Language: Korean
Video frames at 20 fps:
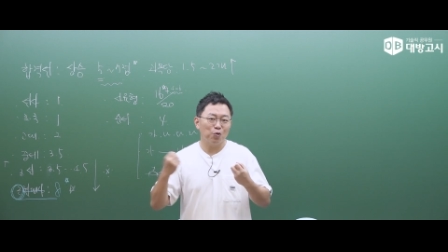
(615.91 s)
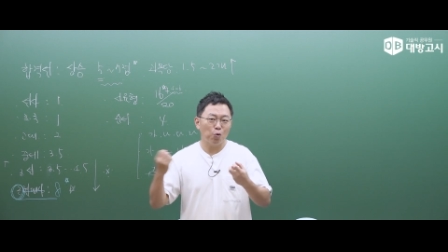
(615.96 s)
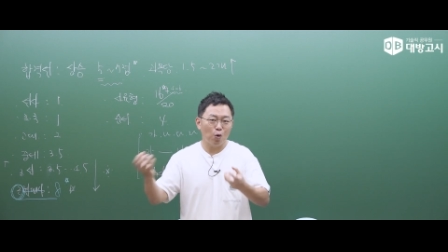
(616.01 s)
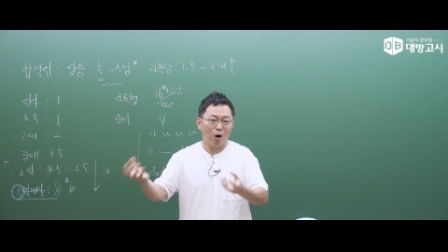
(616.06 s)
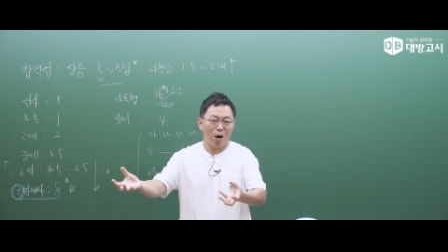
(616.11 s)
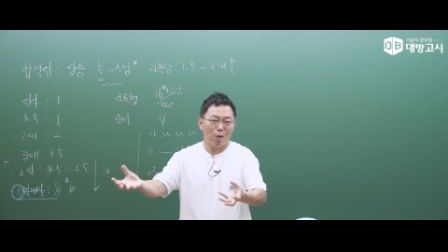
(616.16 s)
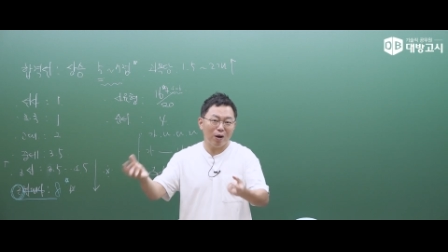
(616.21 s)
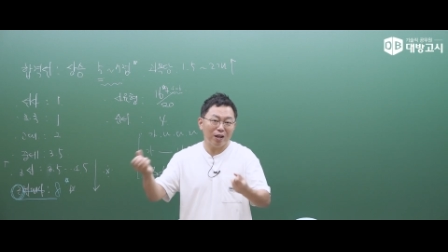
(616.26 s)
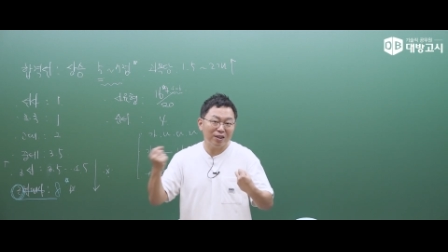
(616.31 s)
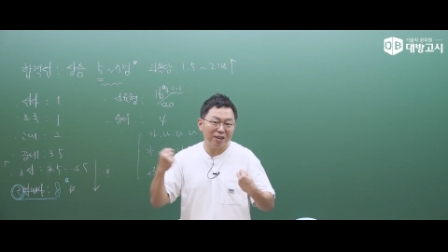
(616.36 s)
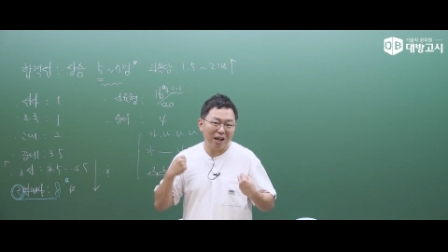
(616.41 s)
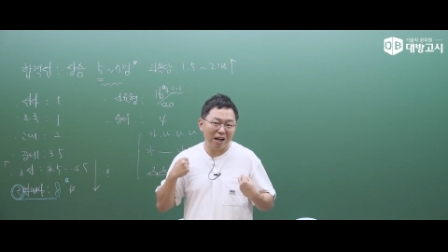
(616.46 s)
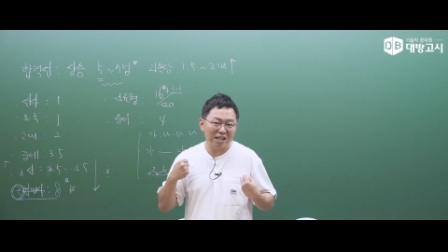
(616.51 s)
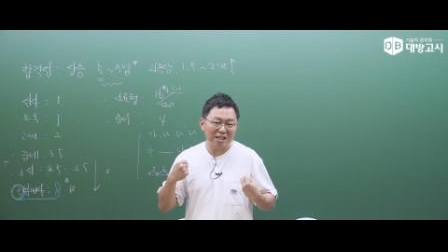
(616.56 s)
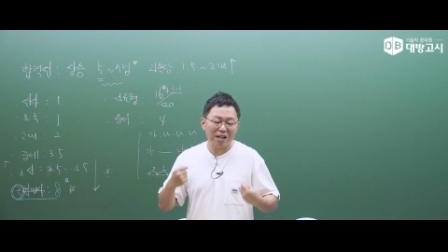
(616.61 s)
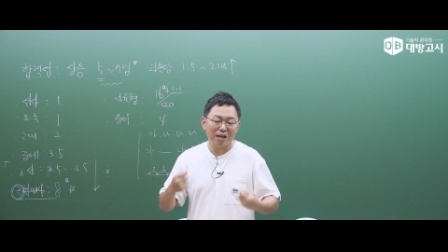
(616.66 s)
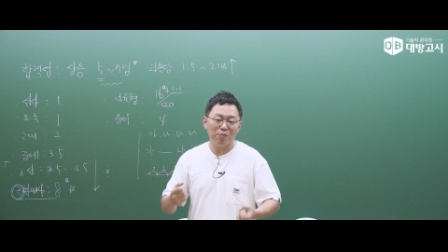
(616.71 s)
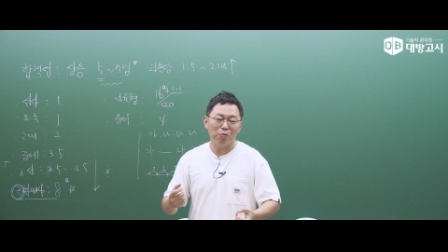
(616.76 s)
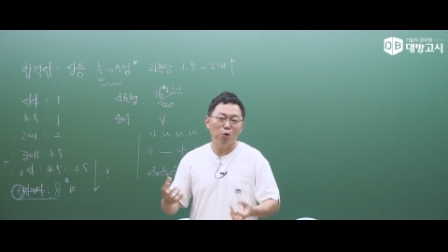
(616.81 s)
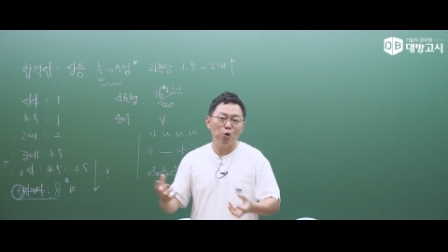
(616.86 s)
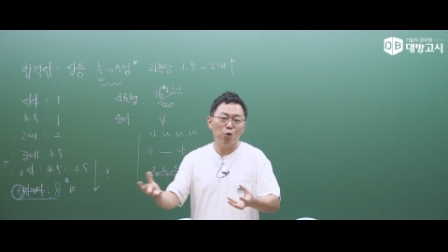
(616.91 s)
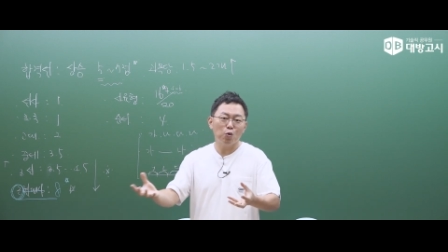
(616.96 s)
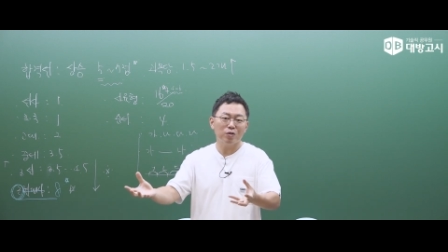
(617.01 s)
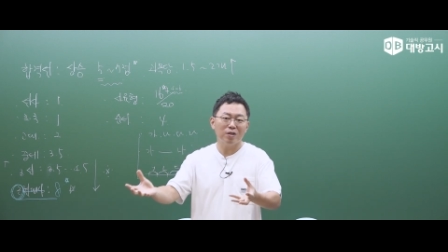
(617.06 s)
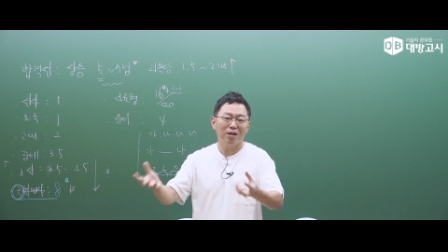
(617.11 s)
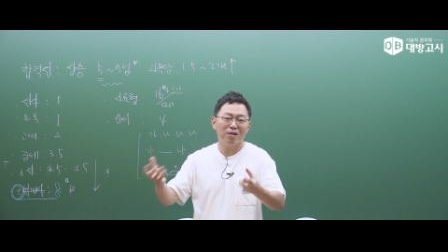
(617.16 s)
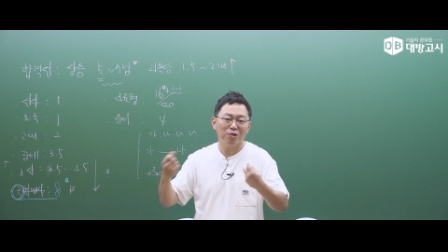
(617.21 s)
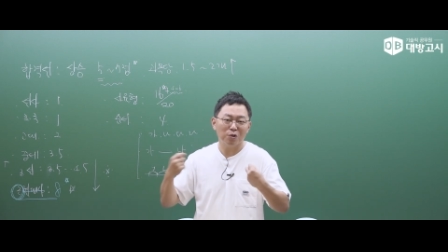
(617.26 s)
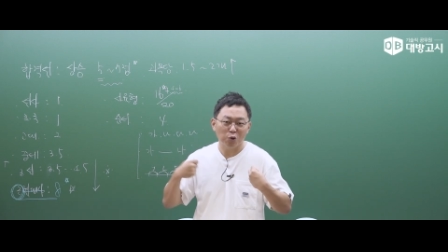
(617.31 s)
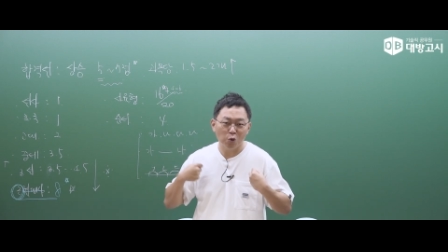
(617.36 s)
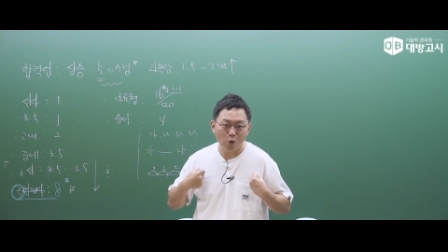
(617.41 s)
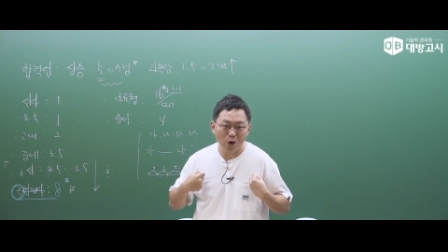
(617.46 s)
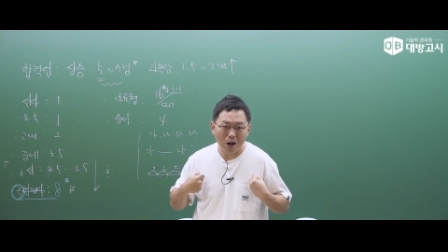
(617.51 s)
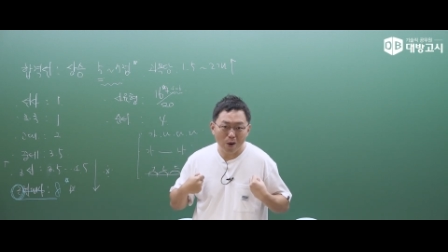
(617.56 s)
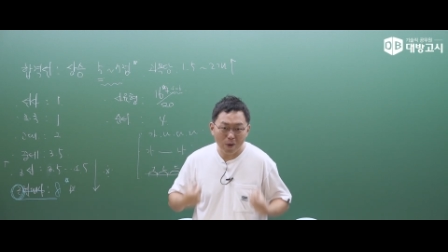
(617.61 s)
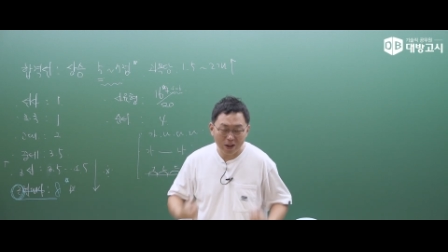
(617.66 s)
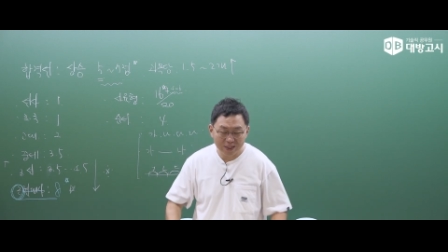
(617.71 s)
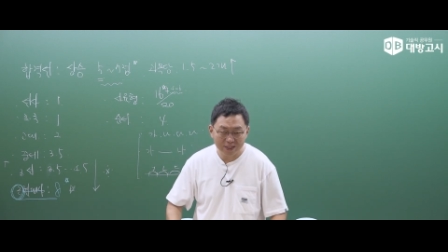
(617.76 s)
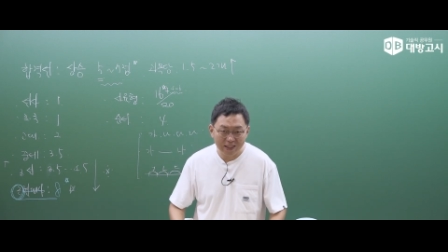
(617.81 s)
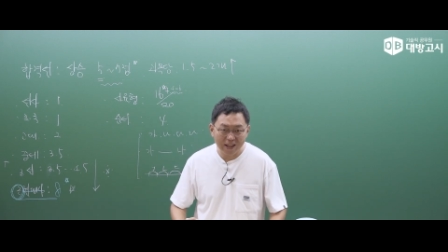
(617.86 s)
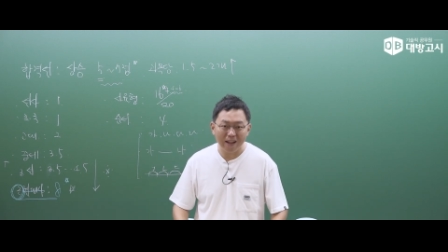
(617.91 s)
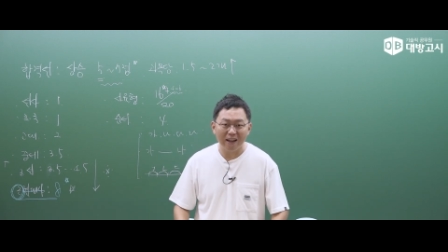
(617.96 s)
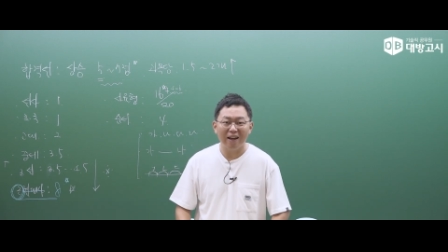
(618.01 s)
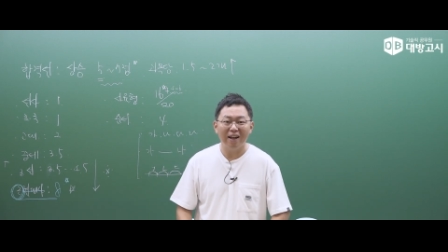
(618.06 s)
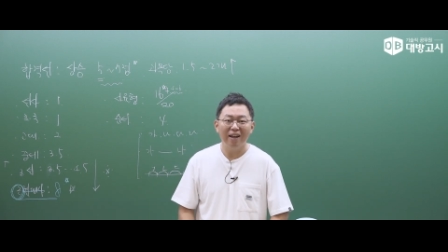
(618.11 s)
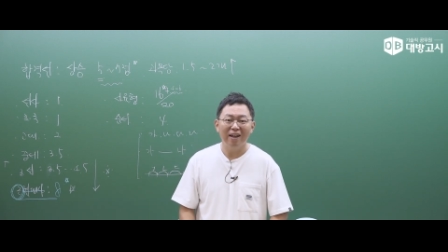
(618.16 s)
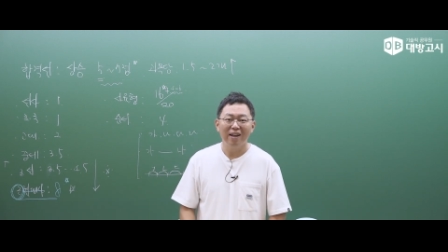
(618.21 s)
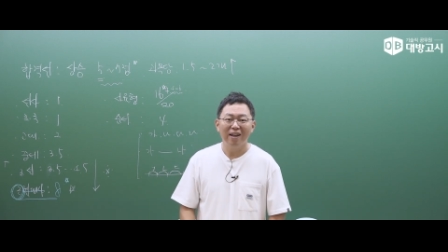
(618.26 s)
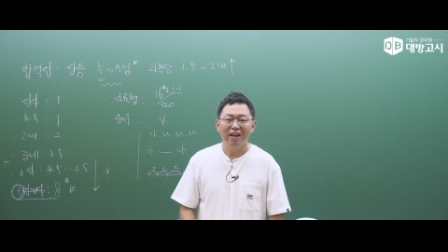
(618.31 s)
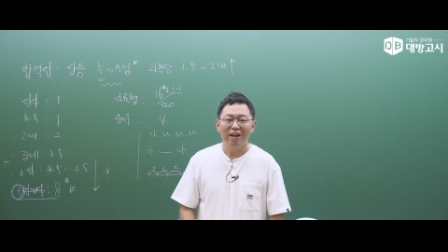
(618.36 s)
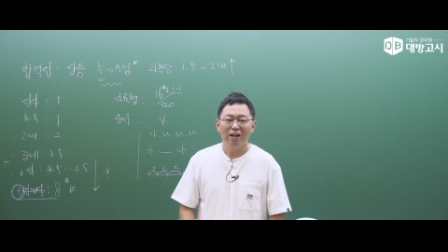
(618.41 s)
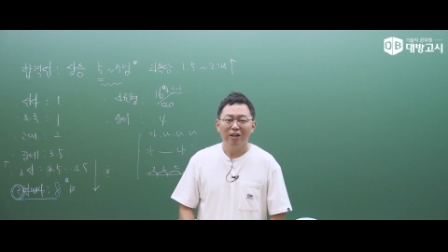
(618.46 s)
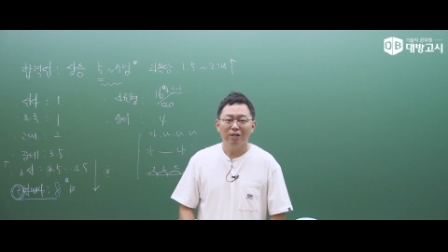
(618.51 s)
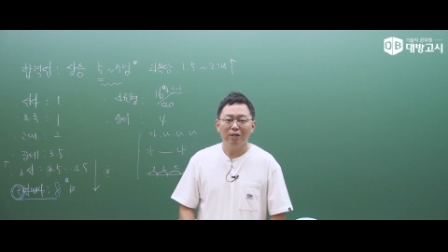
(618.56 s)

돌아왔다. 제가 모의고사에서 돌아왔다.